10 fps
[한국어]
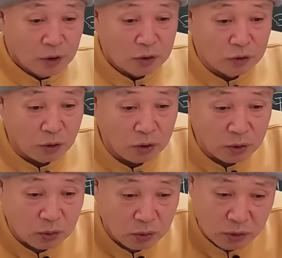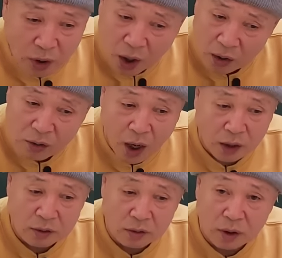그거 하려고 하는데, 아, 이거
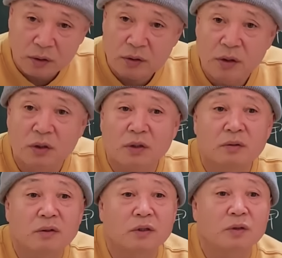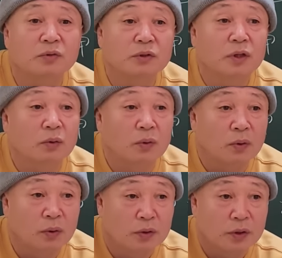아닌 것 같은데, 이런 느낌이 든다고,